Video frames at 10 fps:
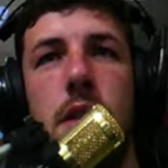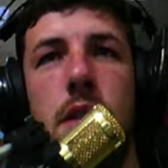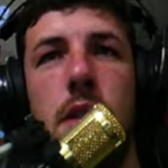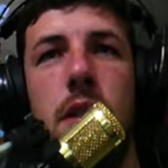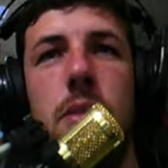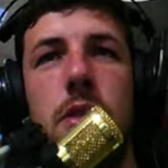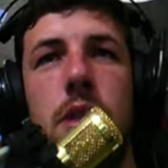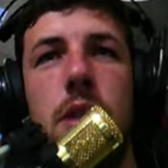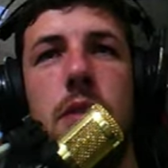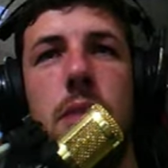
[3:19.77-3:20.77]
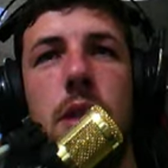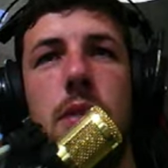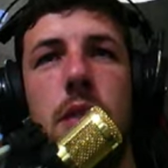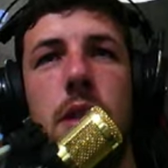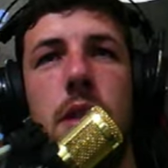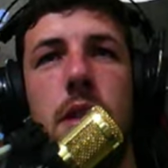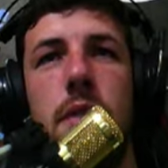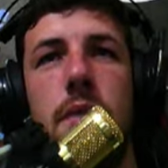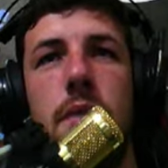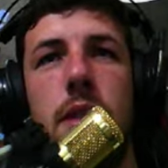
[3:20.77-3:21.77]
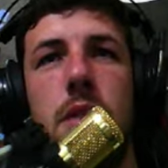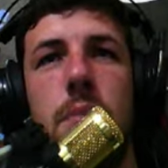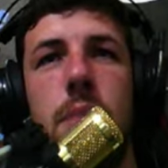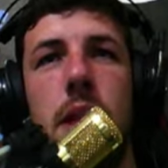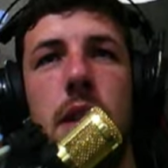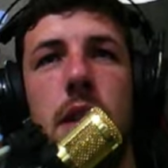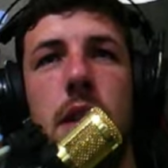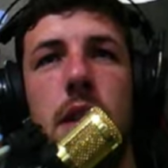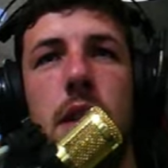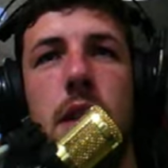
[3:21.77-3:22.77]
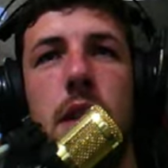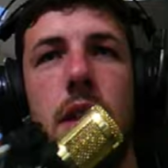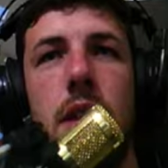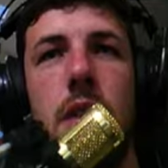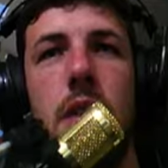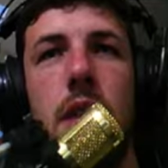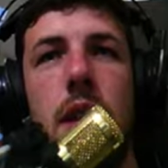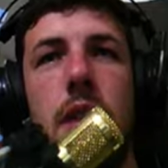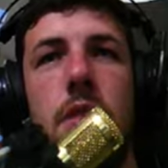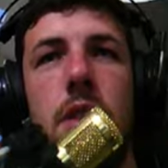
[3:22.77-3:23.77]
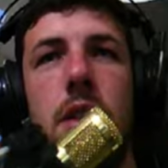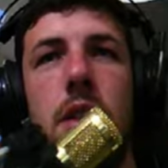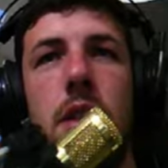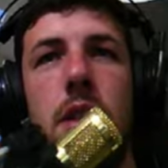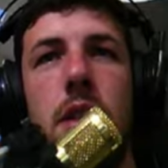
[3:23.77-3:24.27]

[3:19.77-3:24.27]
Olha, buscando o maluco aqui. Opa. O que é aquilo lá, lá na frente?